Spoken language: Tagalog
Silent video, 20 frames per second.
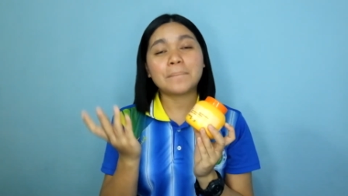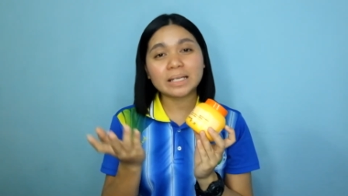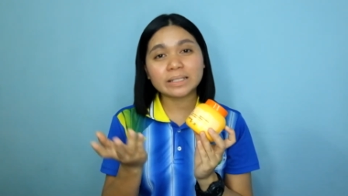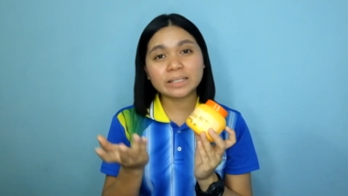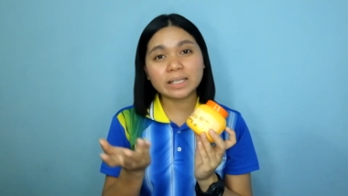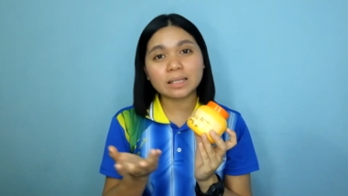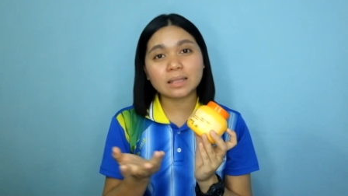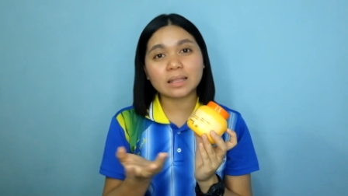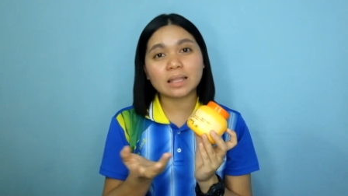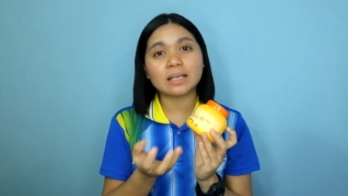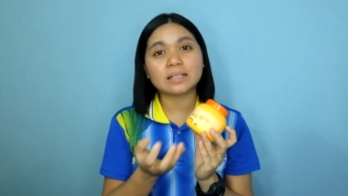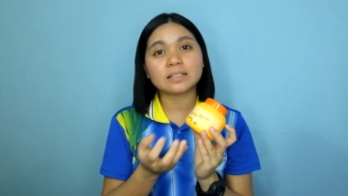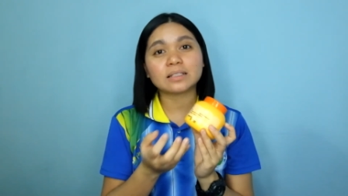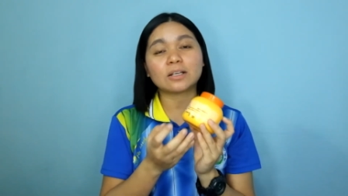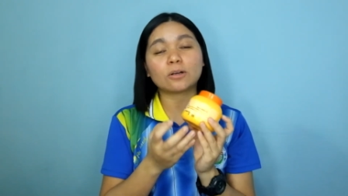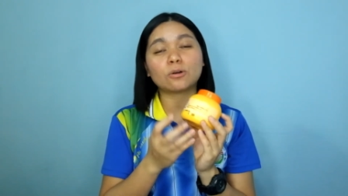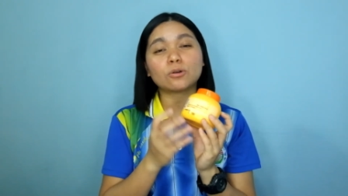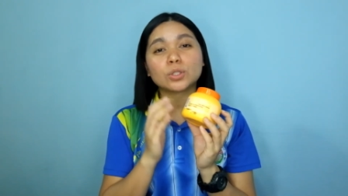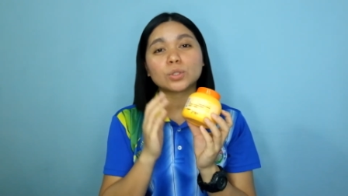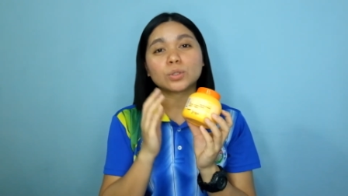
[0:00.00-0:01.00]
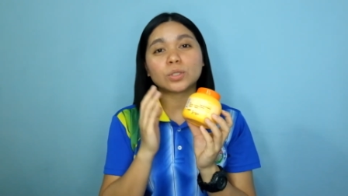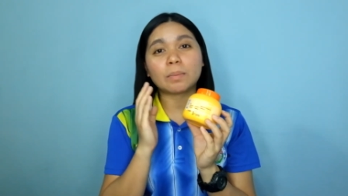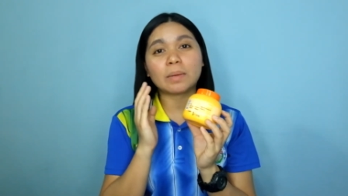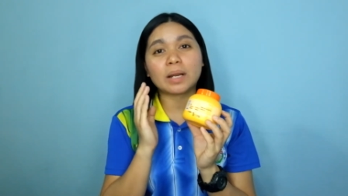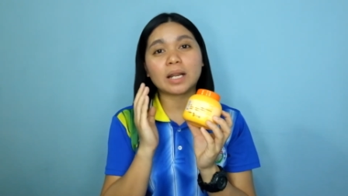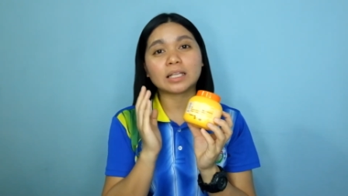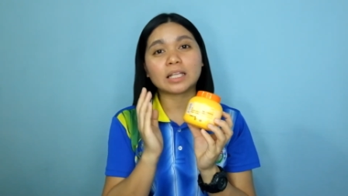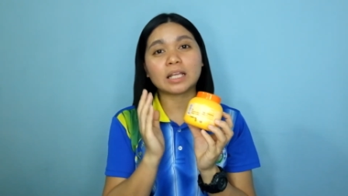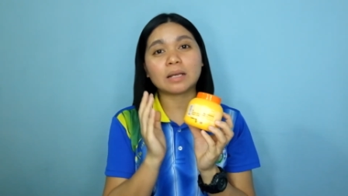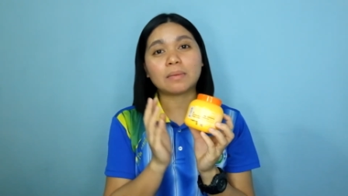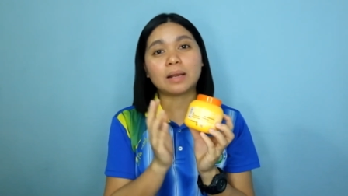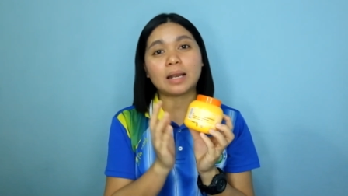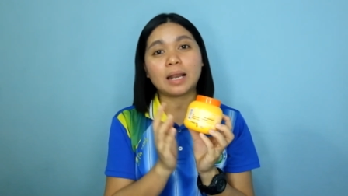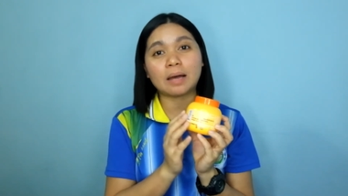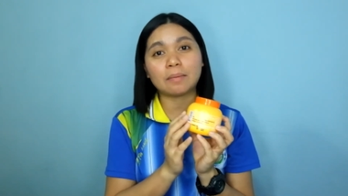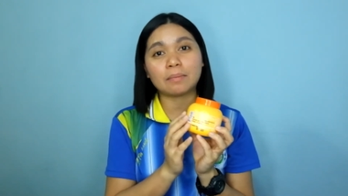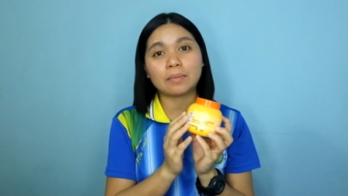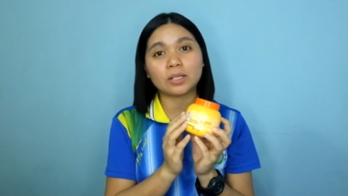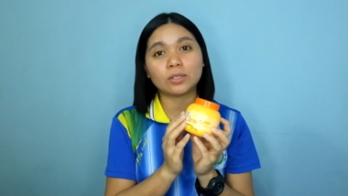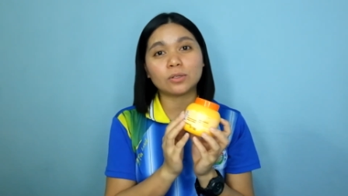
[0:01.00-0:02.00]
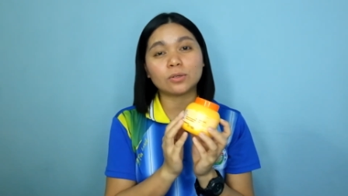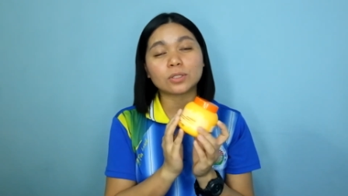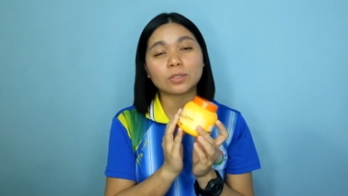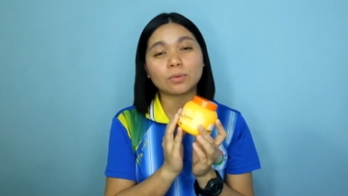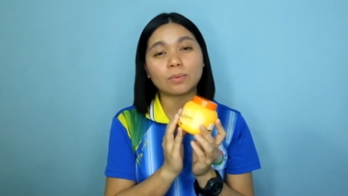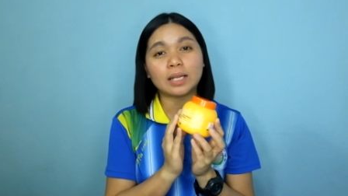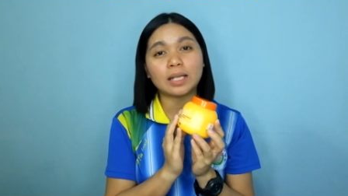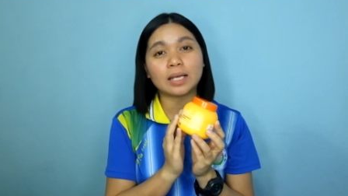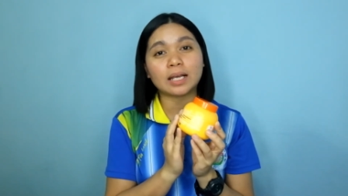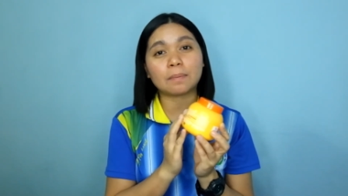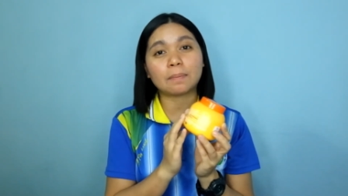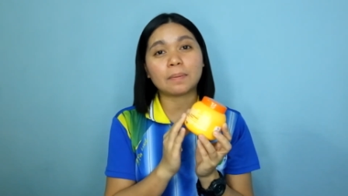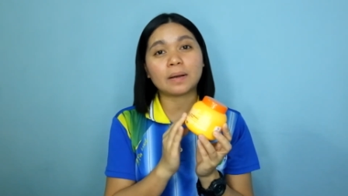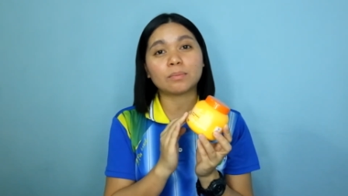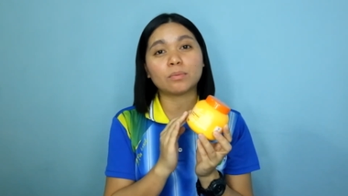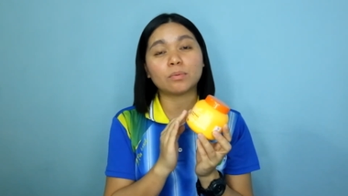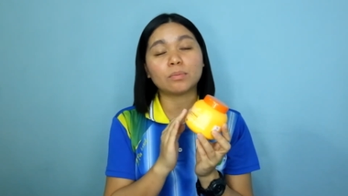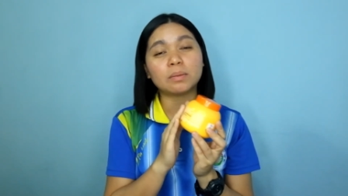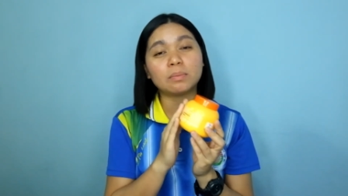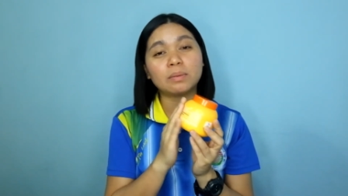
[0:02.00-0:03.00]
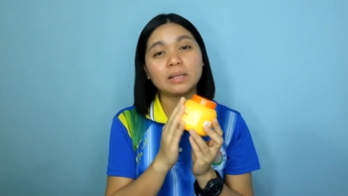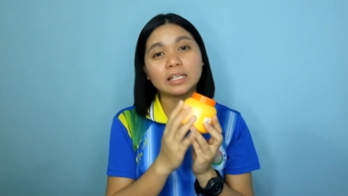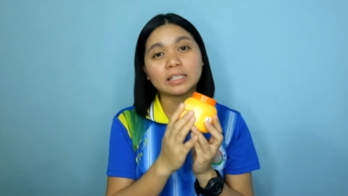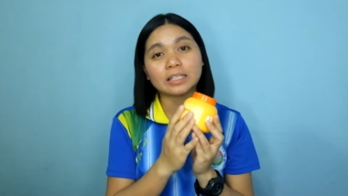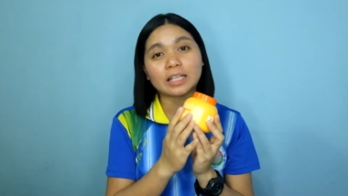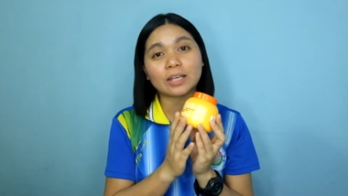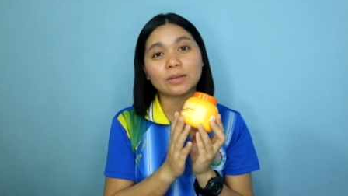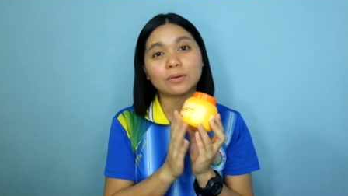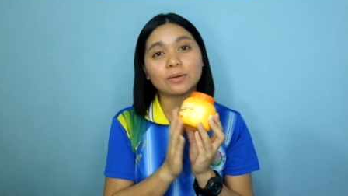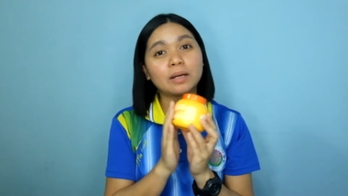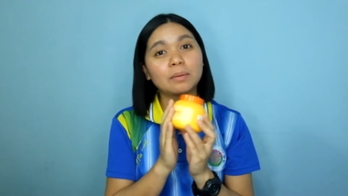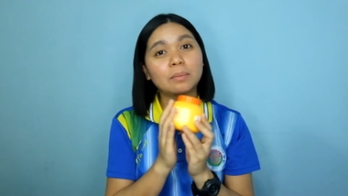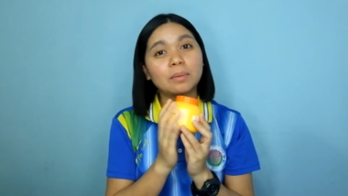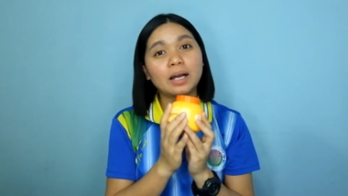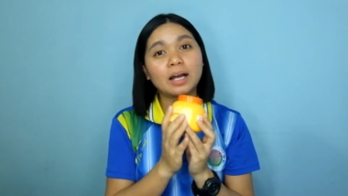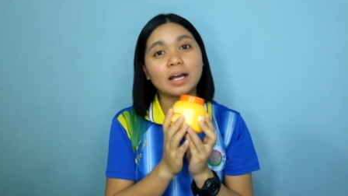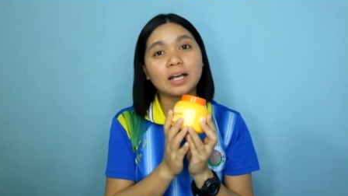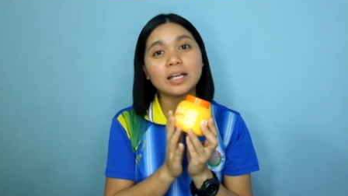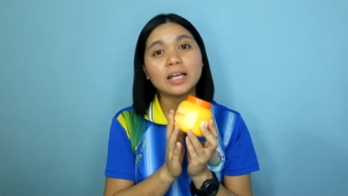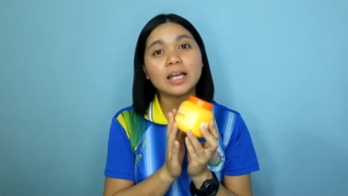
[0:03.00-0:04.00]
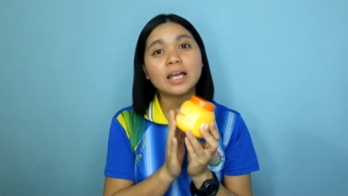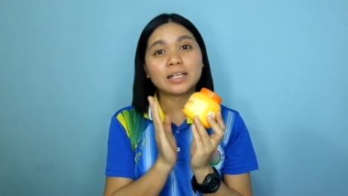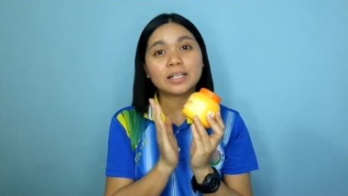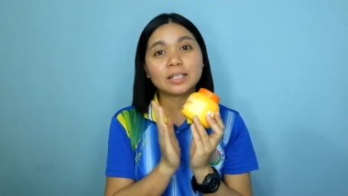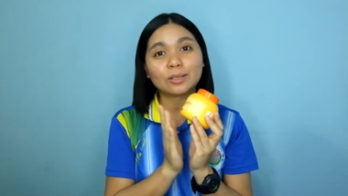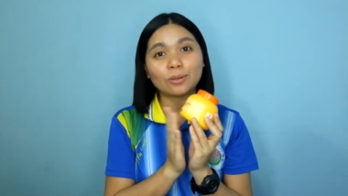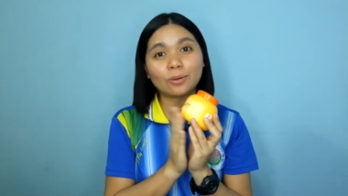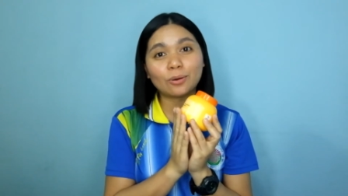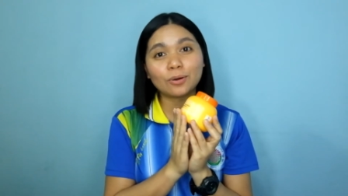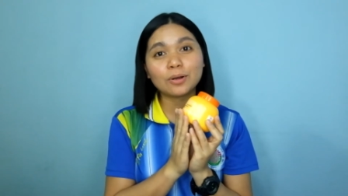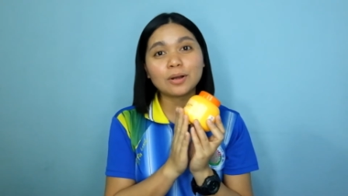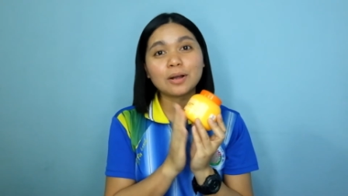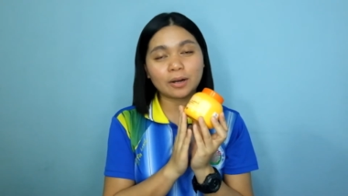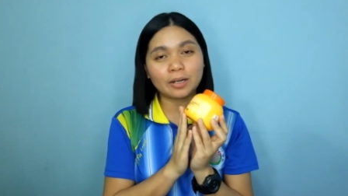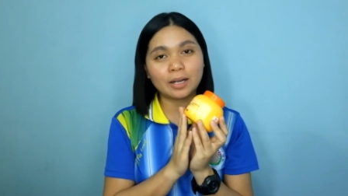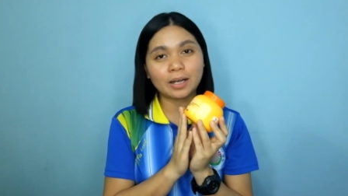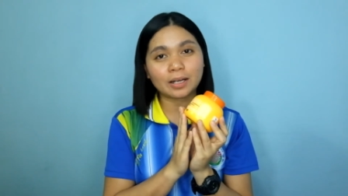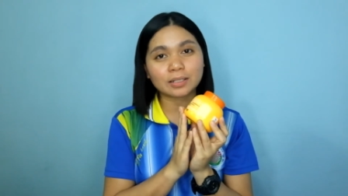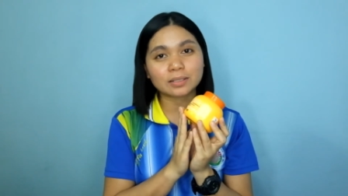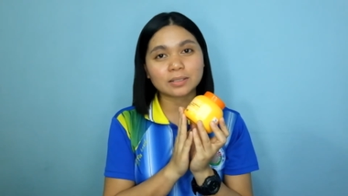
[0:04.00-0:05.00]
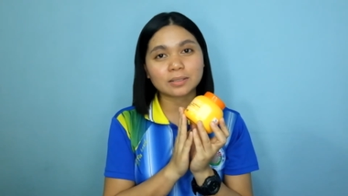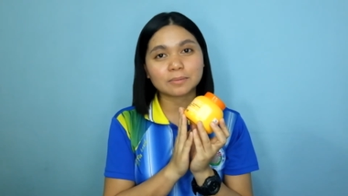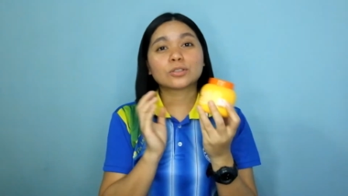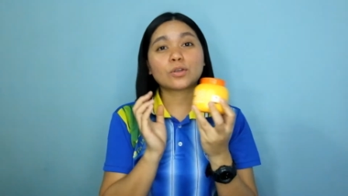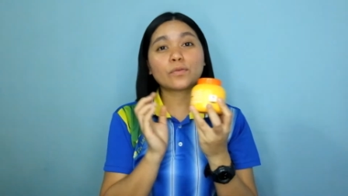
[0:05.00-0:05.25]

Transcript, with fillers: basic things na gusto naman nating malaman usually kapag bumibili tayo ng mga ganitong products.